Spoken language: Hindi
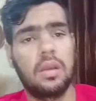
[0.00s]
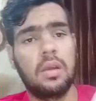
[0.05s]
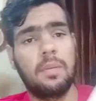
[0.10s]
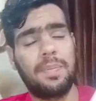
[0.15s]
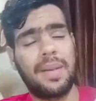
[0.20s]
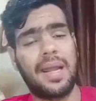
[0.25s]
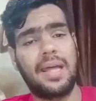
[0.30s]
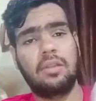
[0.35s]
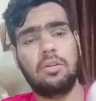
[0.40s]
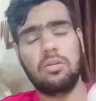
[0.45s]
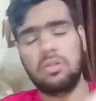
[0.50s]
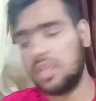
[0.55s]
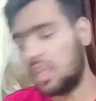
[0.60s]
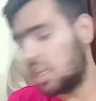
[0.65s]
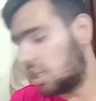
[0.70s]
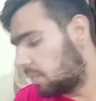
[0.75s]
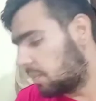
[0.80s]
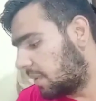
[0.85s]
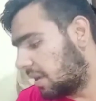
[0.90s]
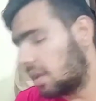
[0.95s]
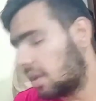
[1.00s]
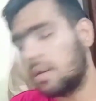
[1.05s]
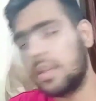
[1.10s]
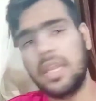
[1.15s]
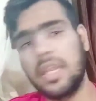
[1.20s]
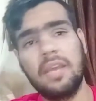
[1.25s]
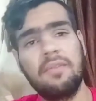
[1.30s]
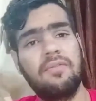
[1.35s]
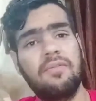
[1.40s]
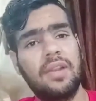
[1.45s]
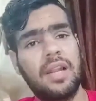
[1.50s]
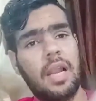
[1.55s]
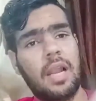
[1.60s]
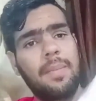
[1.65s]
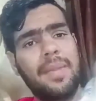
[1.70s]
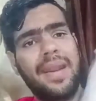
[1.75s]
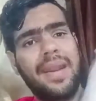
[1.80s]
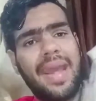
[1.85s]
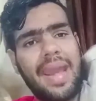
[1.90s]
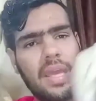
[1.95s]
प्लाजो सेट पे ये फ़िलहाल
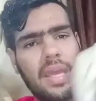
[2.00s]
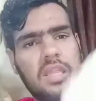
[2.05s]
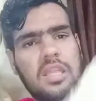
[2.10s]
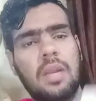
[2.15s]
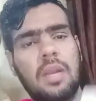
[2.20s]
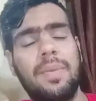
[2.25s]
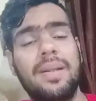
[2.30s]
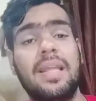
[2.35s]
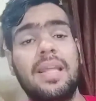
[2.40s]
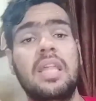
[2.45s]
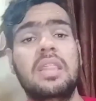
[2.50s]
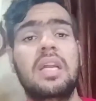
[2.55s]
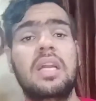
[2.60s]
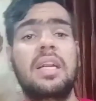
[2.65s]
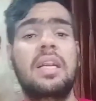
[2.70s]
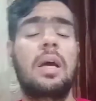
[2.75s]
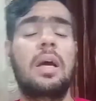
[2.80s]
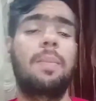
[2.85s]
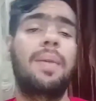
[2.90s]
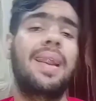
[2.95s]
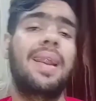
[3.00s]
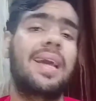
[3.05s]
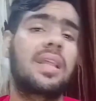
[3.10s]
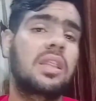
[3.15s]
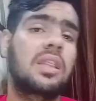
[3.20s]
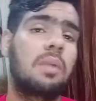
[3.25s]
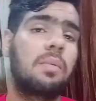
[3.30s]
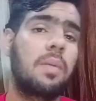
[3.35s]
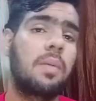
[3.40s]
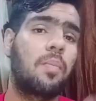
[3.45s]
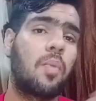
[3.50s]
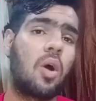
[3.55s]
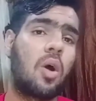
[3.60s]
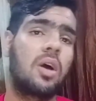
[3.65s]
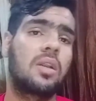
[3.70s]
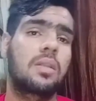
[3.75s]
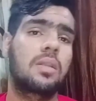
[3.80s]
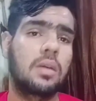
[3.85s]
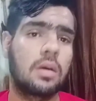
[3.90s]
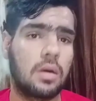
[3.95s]
मैंने एक्सल बताया इसका डबल एक्सल भी
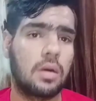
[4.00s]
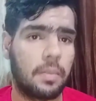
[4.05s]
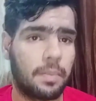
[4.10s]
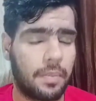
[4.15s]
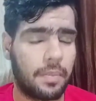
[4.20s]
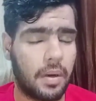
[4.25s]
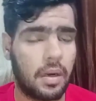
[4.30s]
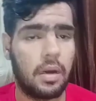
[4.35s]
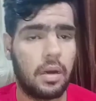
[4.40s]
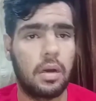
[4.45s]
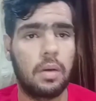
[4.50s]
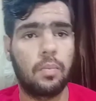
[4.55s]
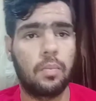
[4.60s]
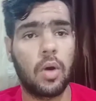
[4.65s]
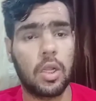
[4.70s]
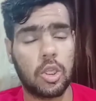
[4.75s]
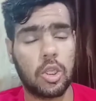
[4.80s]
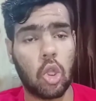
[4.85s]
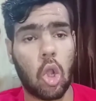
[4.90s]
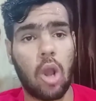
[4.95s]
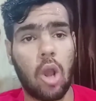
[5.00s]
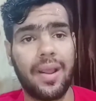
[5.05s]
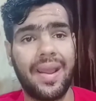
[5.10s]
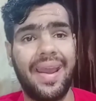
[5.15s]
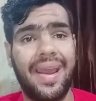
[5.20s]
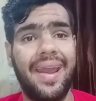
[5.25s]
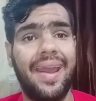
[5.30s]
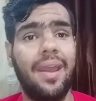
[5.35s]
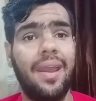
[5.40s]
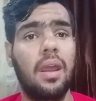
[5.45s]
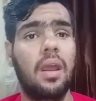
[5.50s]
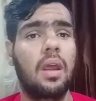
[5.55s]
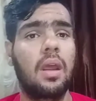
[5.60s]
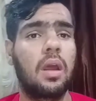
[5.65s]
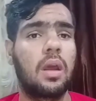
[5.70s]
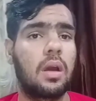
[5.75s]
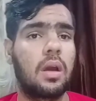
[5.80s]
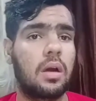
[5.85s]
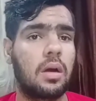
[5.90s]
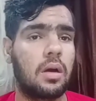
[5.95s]
बहुत बहुत लॉन्ग है
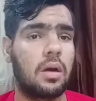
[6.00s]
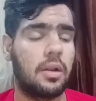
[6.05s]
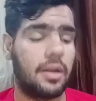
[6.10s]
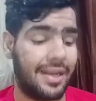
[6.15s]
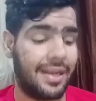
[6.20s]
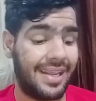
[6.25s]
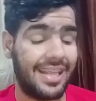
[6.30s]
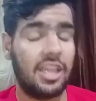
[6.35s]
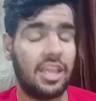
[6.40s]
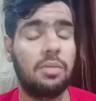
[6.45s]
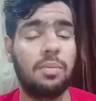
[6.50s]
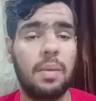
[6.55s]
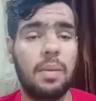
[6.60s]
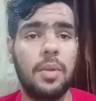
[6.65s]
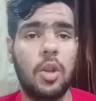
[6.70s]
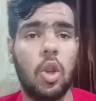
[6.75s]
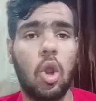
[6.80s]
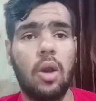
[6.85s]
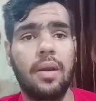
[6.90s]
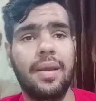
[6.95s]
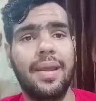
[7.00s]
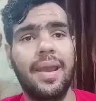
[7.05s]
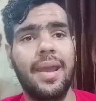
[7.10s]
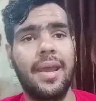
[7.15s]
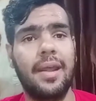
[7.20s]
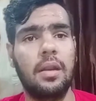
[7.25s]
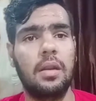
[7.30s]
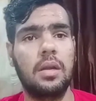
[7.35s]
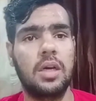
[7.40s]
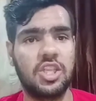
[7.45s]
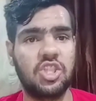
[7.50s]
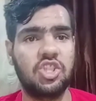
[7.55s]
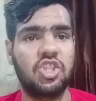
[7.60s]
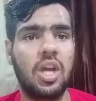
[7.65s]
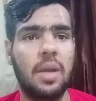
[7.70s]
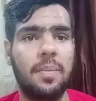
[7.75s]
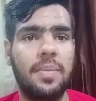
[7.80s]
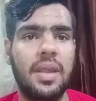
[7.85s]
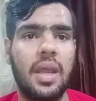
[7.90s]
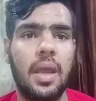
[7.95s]
लेंथ में भी लॉन्ग है एंड
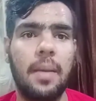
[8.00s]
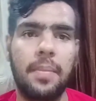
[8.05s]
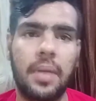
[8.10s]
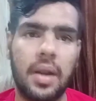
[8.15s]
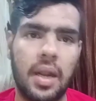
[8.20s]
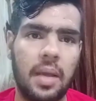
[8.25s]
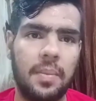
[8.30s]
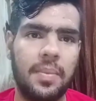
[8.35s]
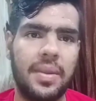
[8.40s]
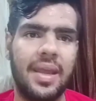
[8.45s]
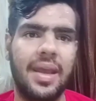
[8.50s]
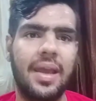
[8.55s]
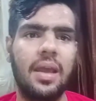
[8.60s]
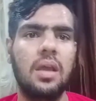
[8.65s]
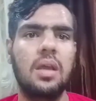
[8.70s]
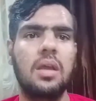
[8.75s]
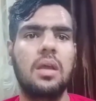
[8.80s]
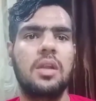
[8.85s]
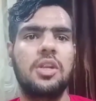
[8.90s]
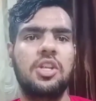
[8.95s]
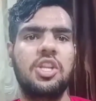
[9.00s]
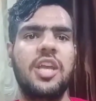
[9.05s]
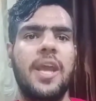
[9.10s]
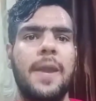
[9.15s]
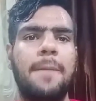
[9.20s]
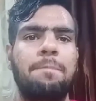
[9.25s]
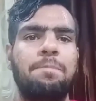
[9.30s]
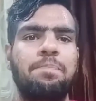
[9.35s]
अच्छा भी है बड़ा भी है ठीक है